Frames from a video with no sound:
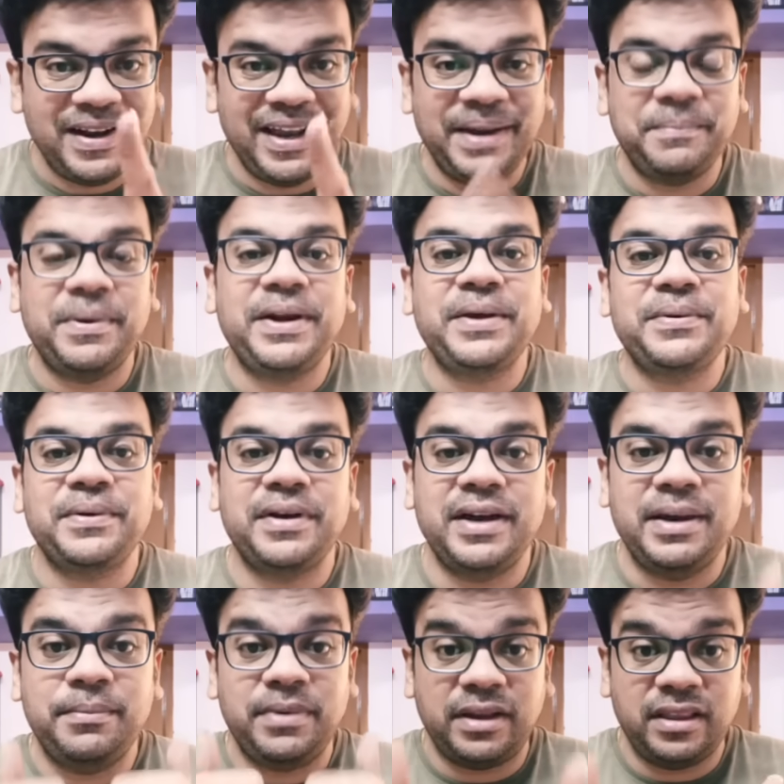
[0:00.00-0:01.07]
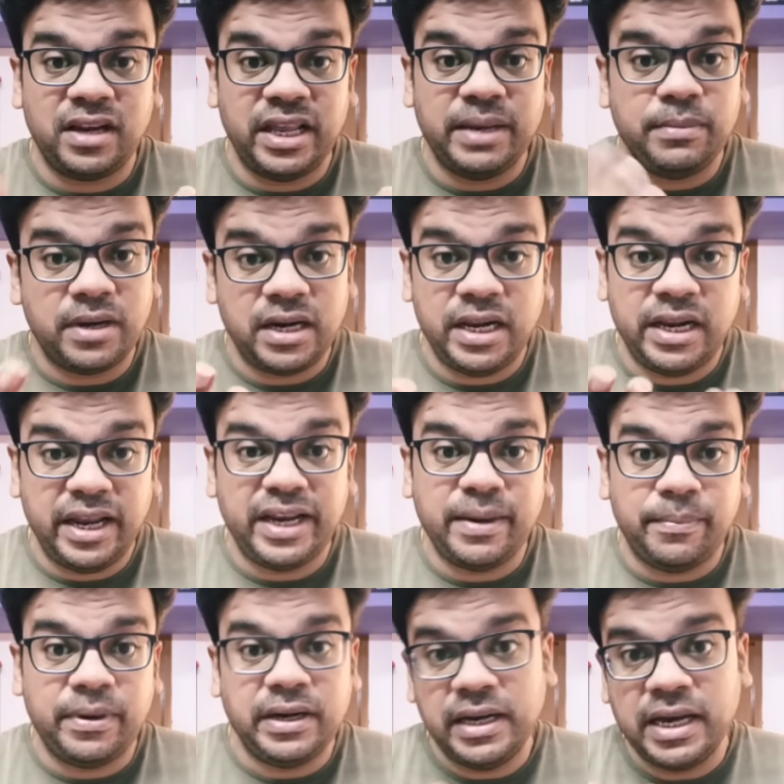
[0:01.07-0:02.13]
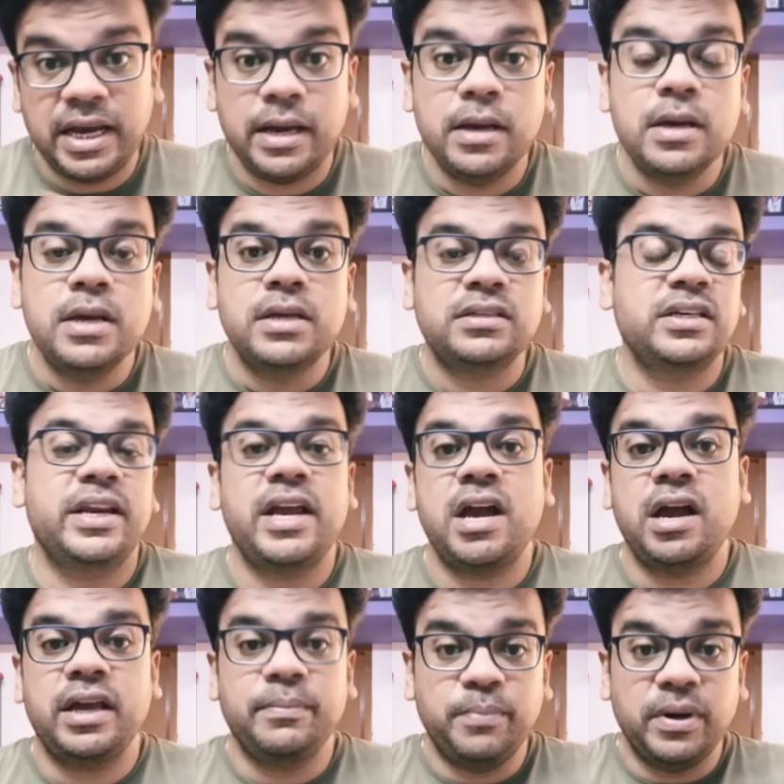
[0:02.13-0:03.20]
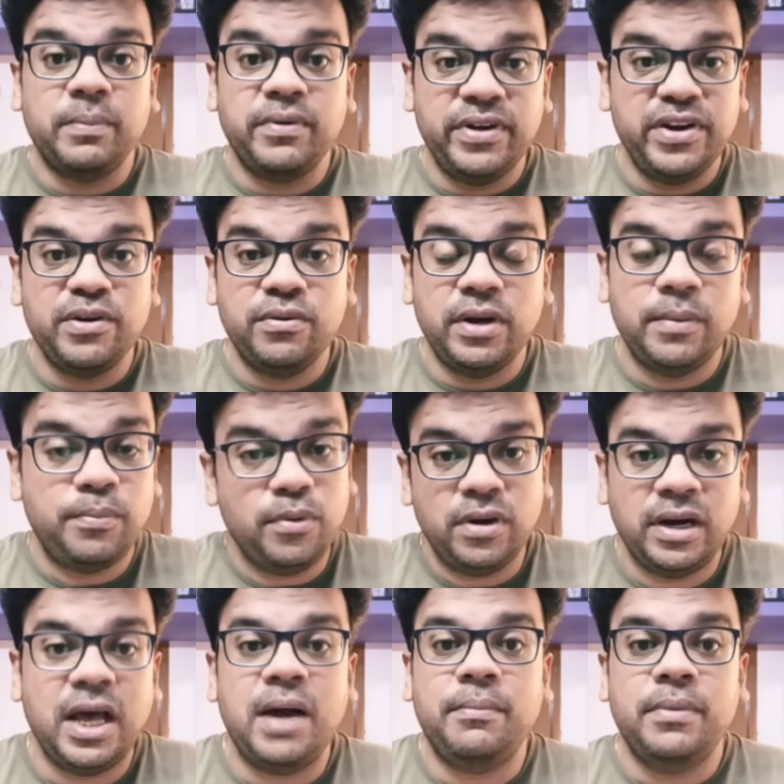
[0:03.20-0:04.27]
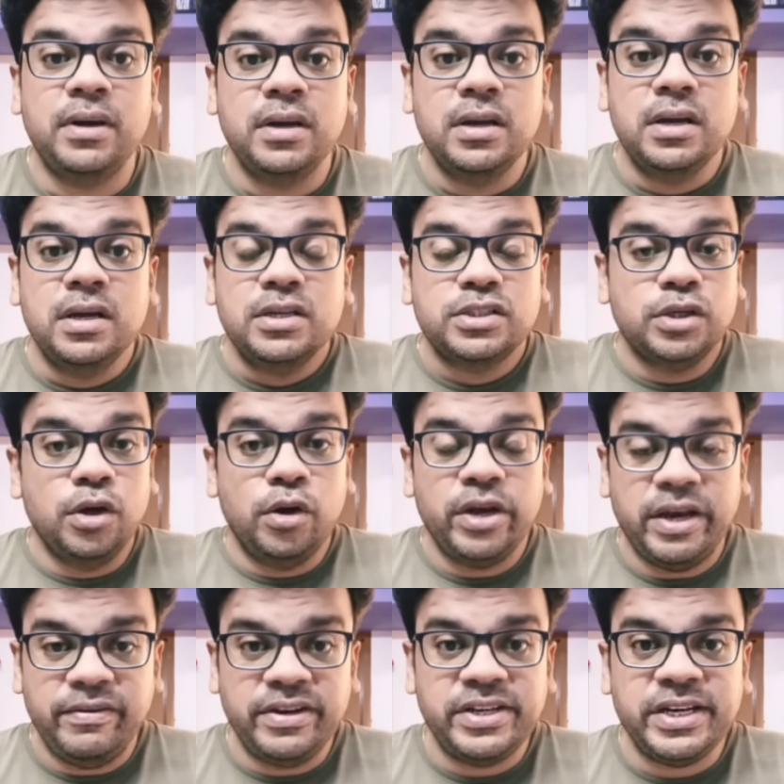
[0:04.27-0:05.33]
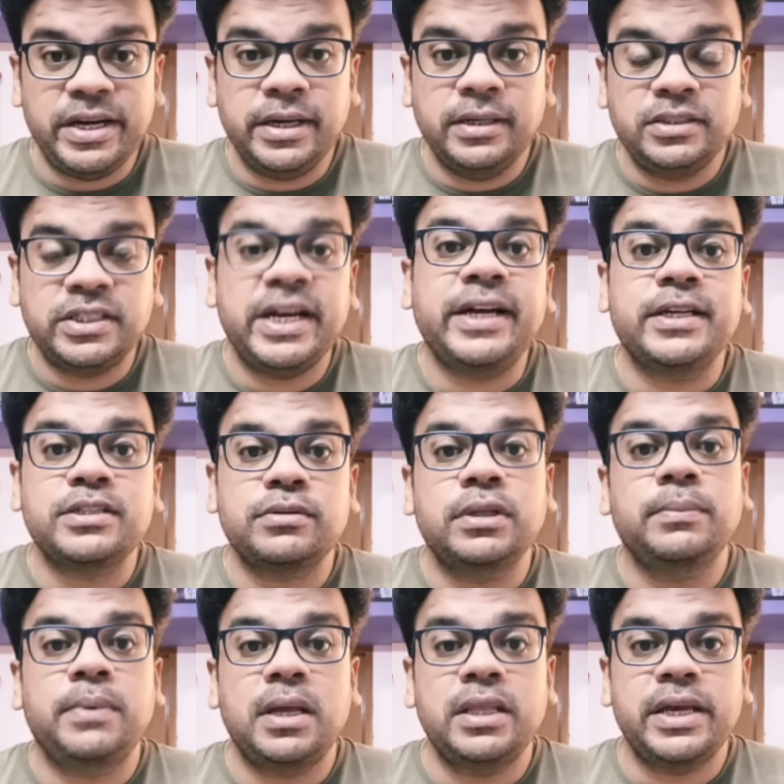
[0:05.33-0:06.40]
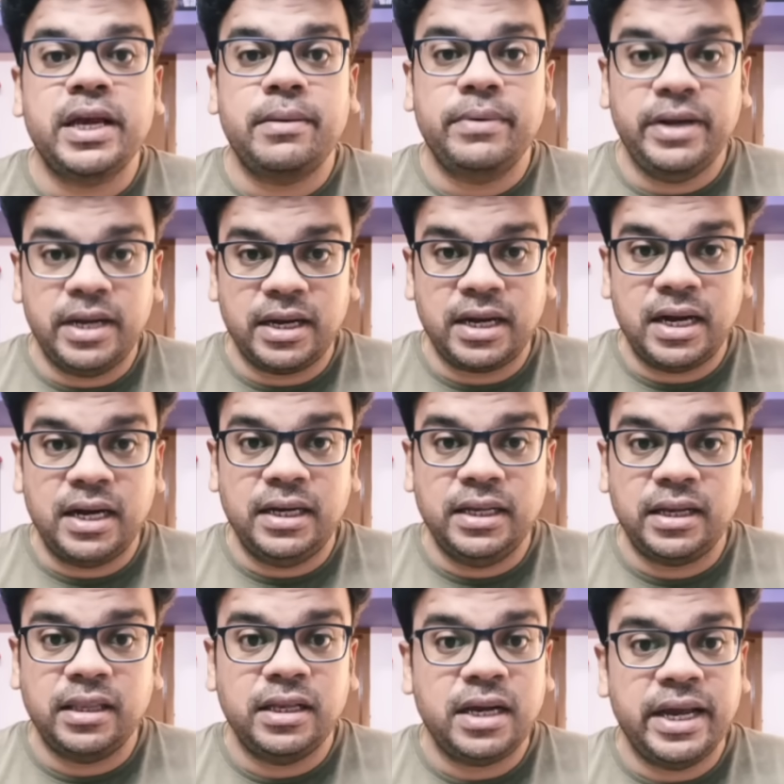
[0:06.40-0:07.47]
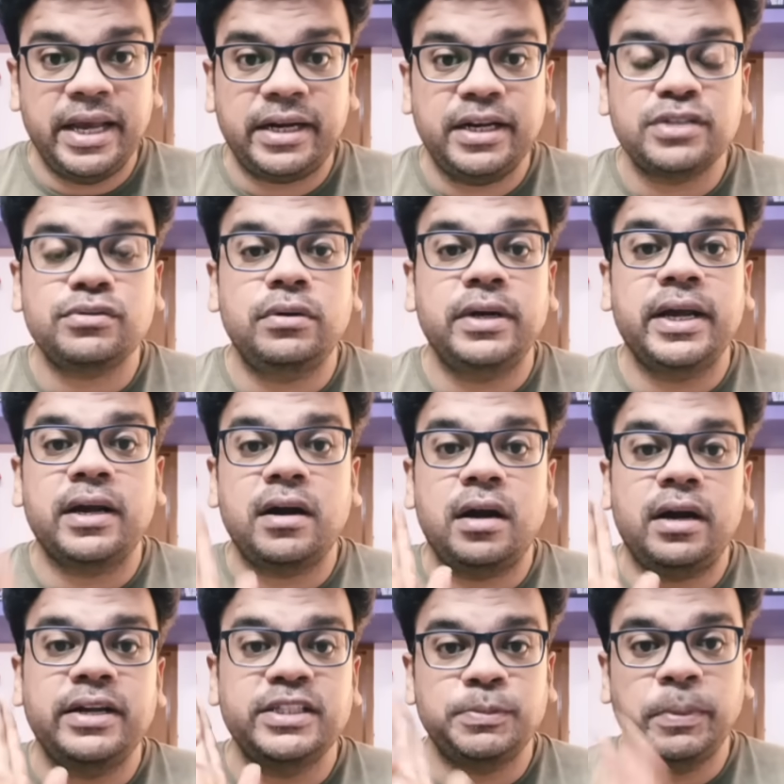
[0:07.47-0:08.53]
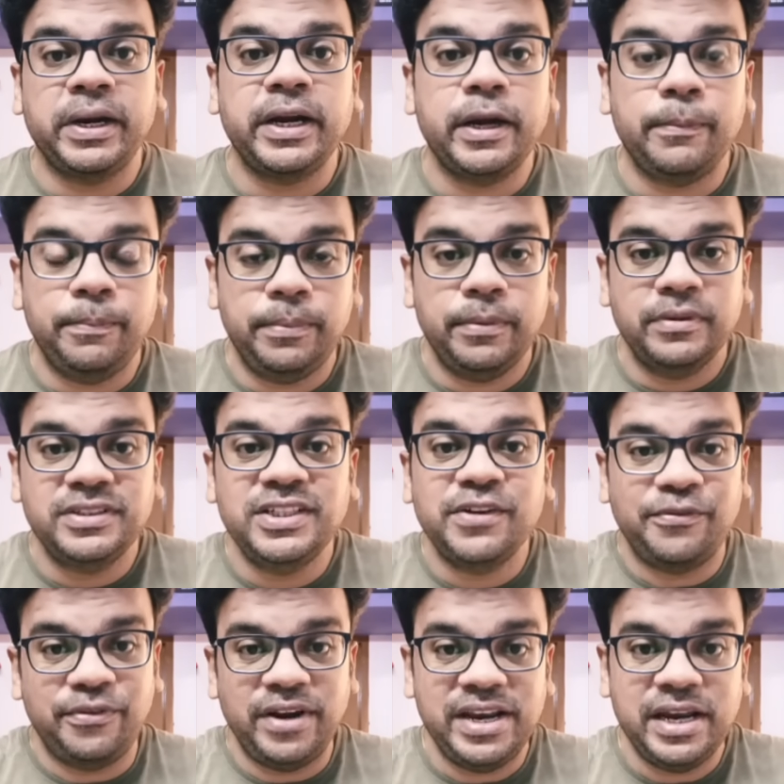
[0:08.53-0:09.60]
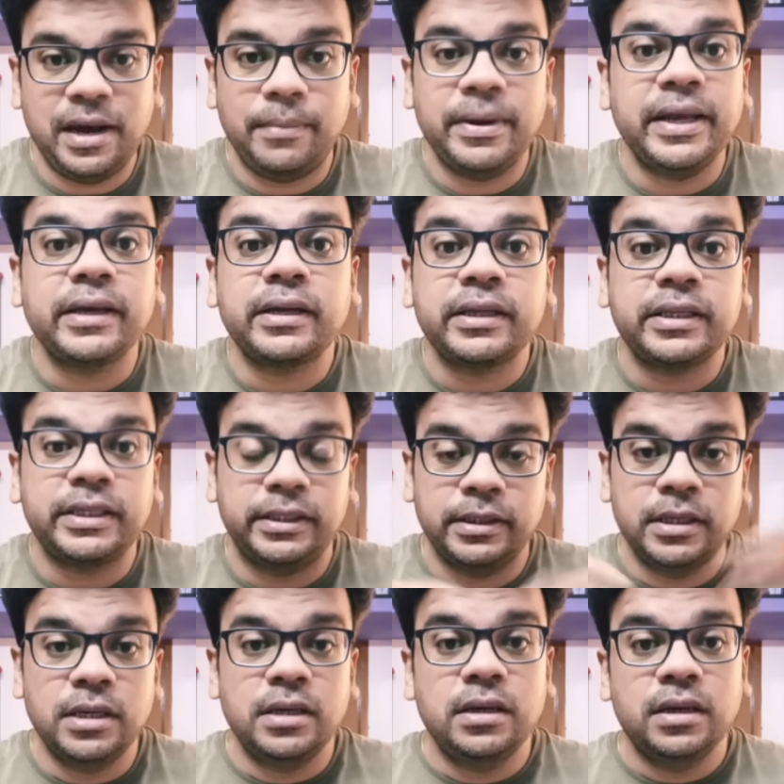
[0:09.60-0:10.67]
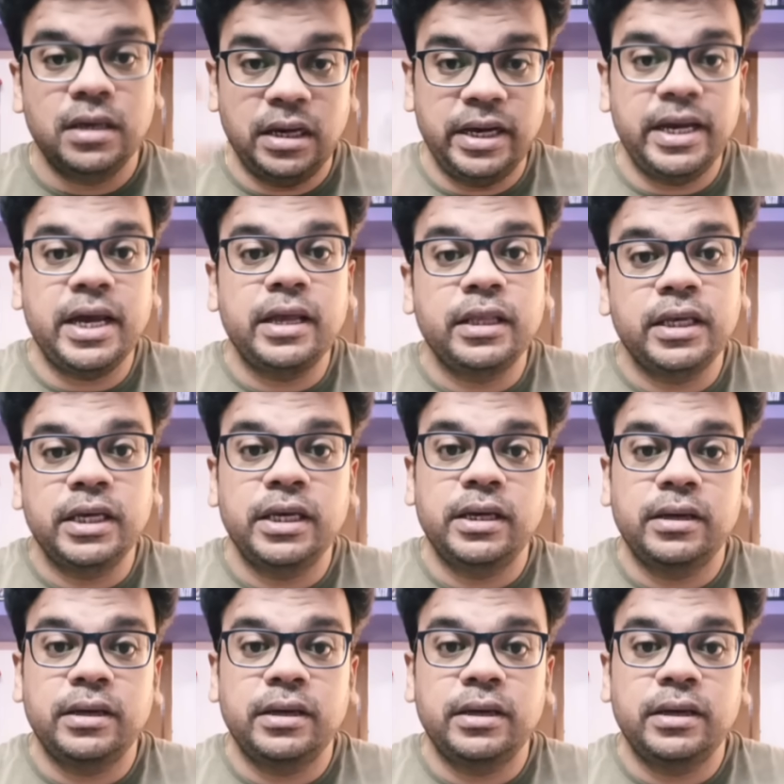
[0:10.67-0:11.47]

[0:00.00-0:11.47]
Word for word: லைக் பண்ணிக்கோங்க மறந்துடாதீங்க மக்களே லைக் பண்ணுங்கள் சரியா இப்போ நம்ம வீடியோக்குள்ளே போகலாம் ஸோ எவிக்ஷன் ஸ்டேட்டஸ் வந்து பார்த்தீங்க அப்படின்னா காலிலேருந்து நான் ஏற்கனவே சொல்லிட்டேன் கார்டு இஸ் பிக்ட் ஜெஃப்ரி அப்படிங்கிறது என்னையா அது